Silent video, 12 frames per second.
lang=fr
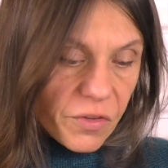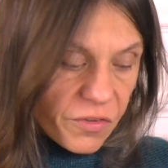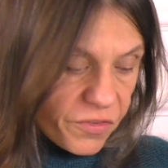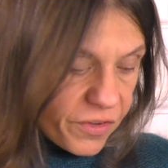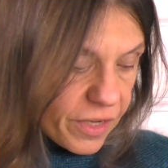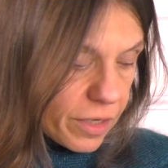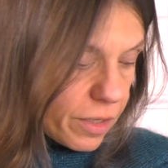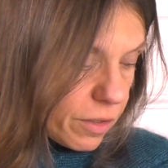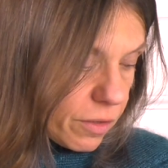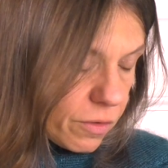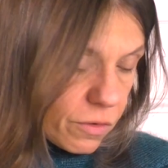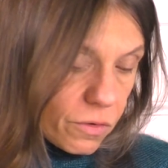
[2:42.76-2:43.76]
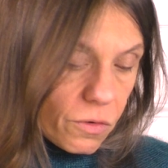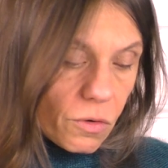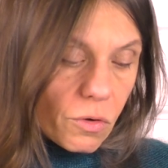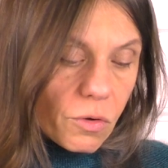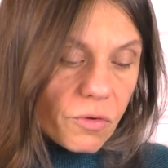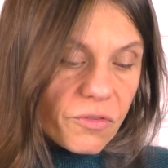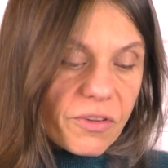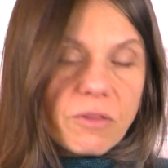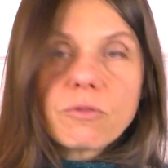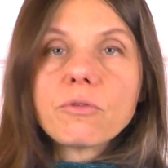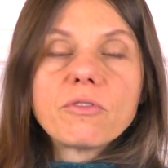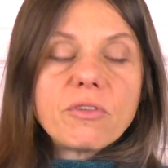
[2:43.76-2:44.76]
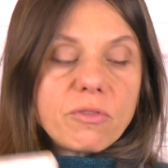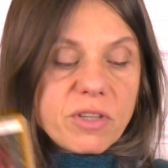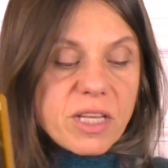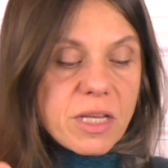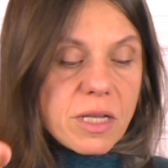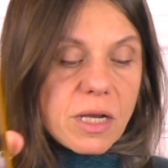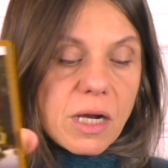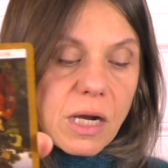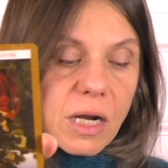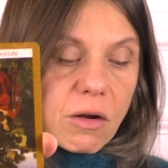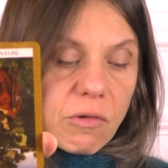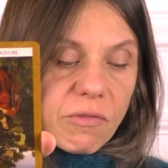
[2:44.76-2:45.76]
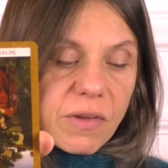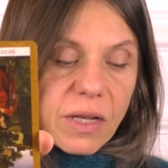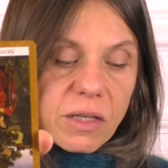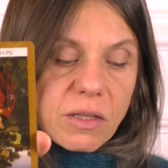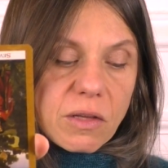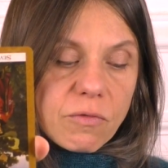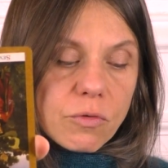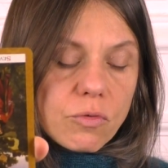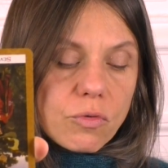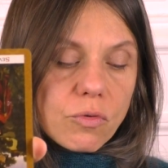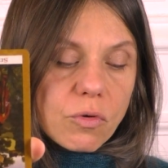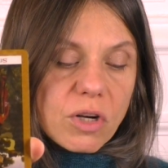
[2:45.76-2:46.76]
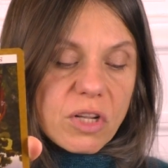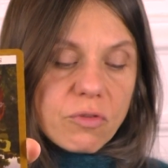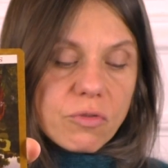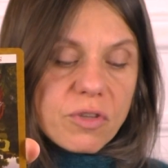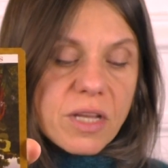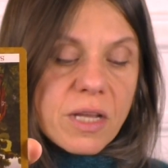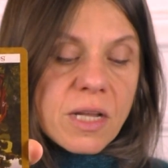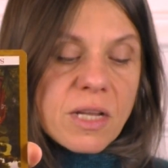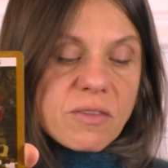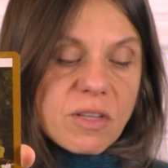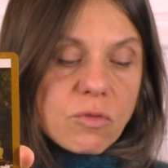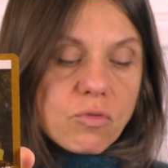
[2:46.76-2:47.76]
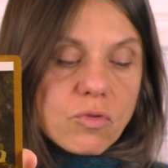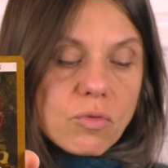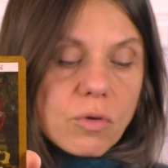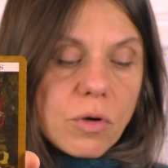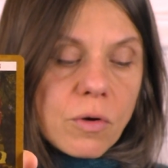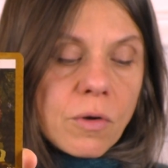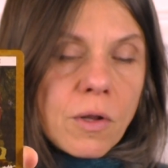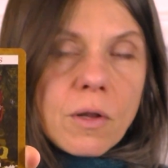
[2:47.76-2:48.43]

c'est le 7 de denier à l'envers qui est venu. Donc les deniers, c'est toujours euh,